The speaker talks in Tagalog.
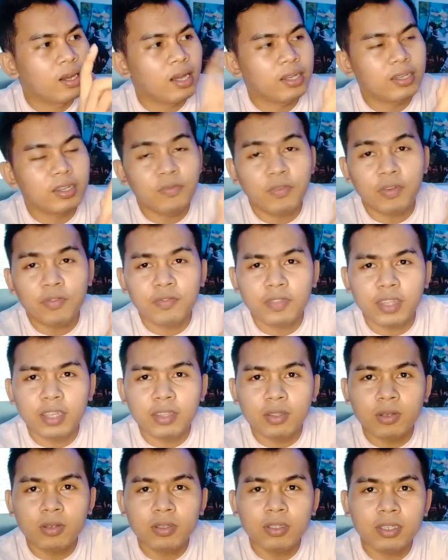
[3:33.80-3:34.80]

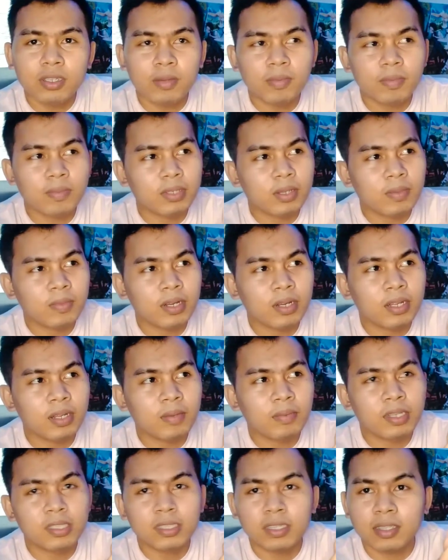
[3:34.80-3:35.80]
150 to sa, sa
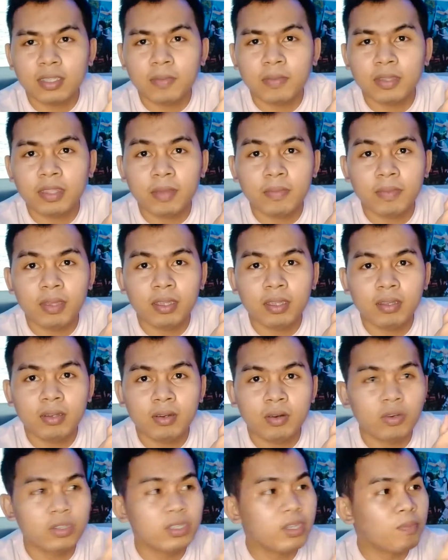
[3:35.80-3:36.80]
mga labas, sa tabi-tabi,
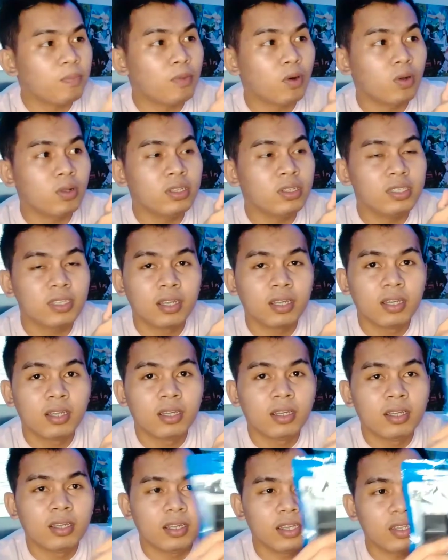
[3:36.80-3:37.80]
or sa malls.
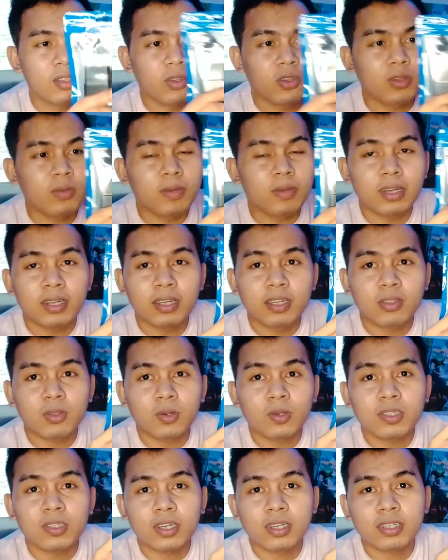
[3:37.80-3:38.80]
Ito yung mga
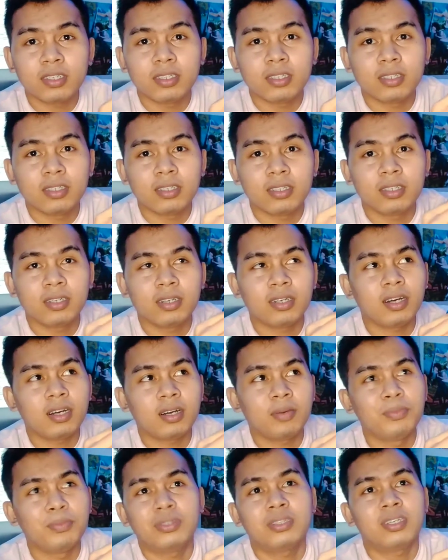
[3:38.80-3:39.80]
ganitong charger na
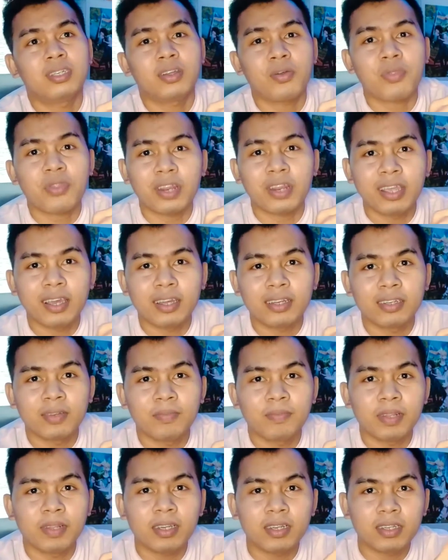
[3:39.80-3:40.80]
aabot uh, siya ng
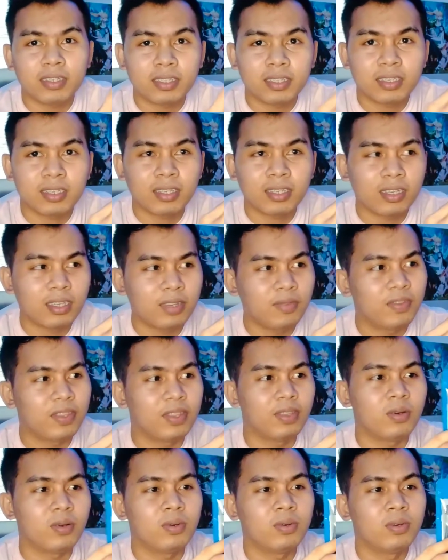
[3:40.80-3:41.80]
300 plus.
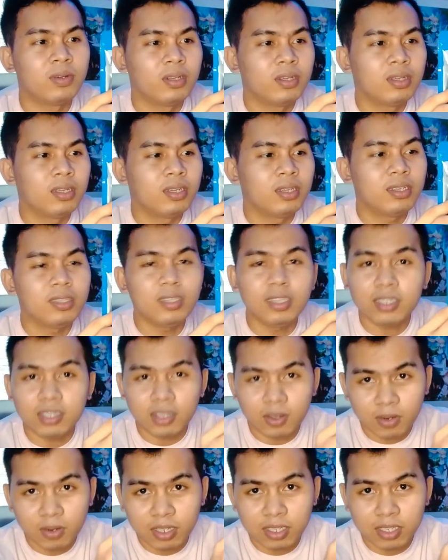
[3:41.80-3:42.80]
Even though, hindi
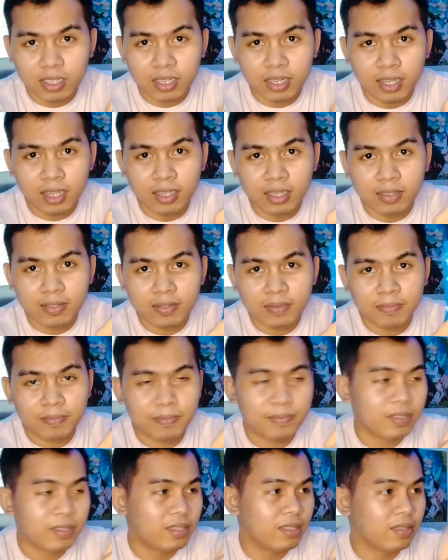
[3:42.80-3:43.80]
siya original.
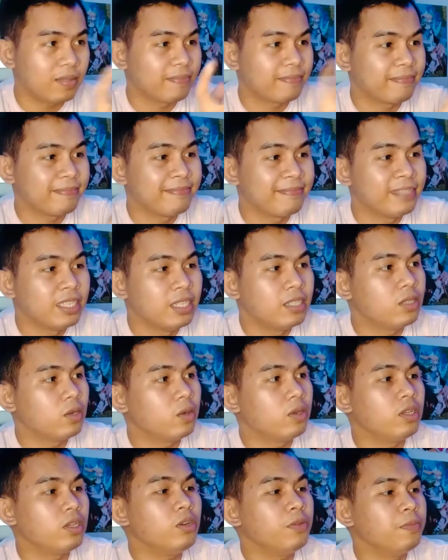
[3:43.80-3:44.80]

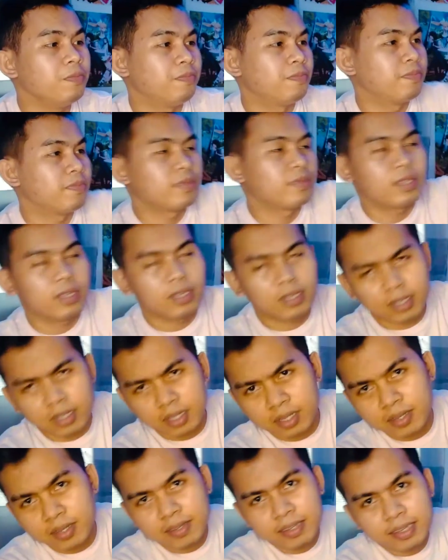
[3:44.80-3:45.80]
So yun,
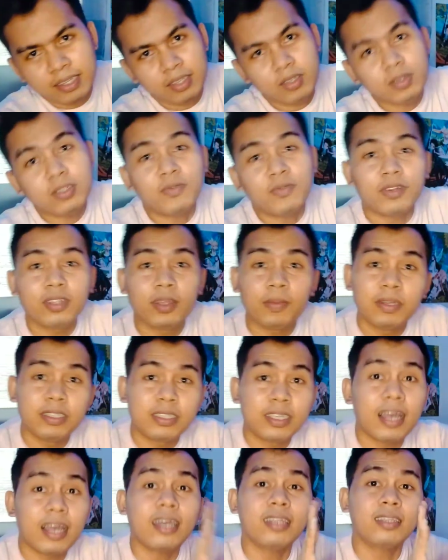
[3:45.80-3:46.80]
useful
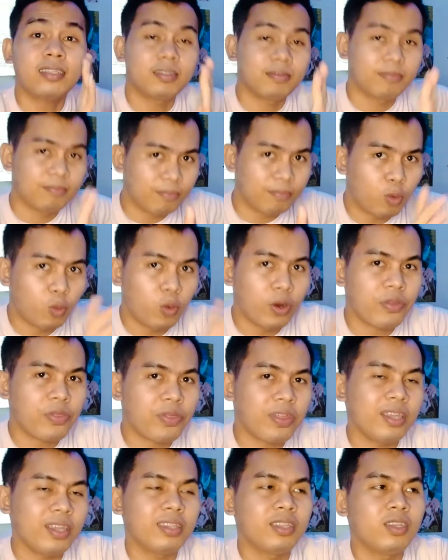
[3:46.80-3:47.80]
naman siya at
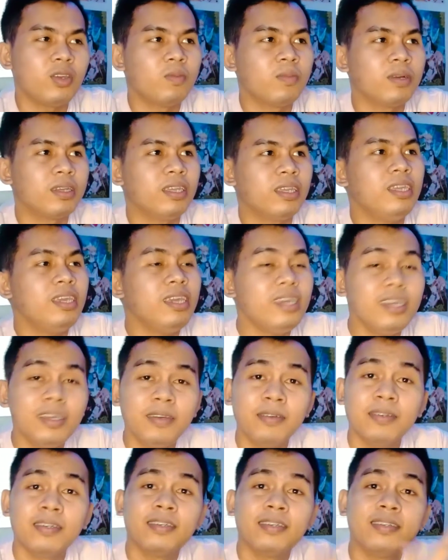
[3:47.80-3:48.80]
worth it yung magiging